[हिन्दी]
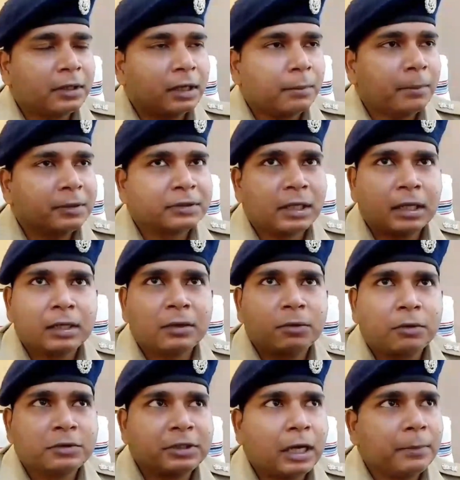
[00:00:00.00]
क्रम में सड़क
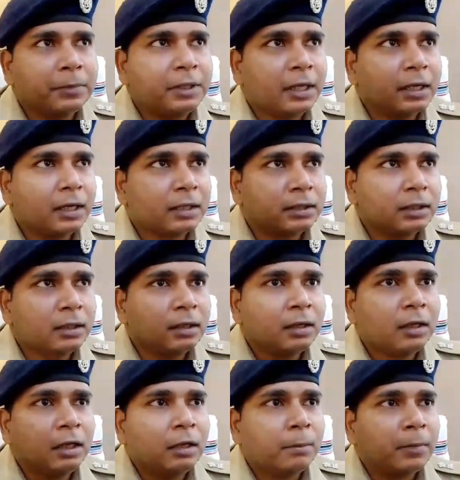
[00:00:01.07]
को जाम किया गया था
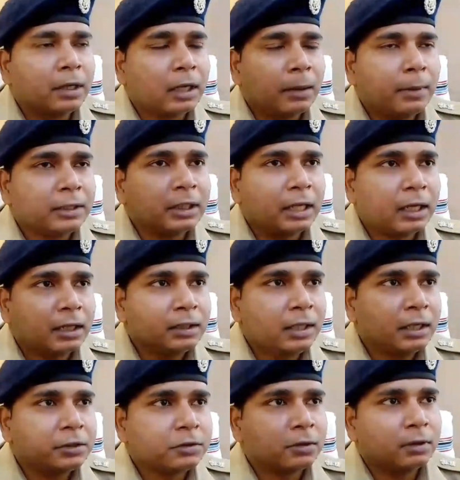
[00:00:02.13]
बरगामा
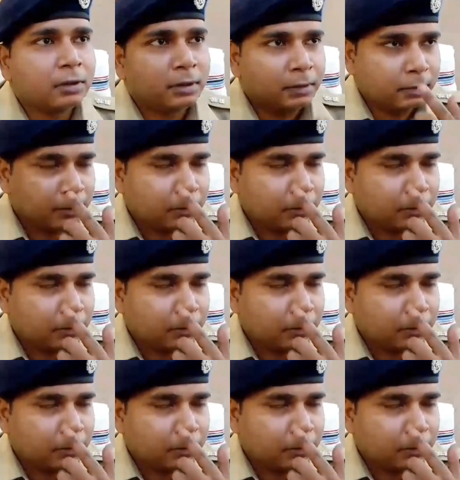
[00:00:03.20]
अध्यक्ष और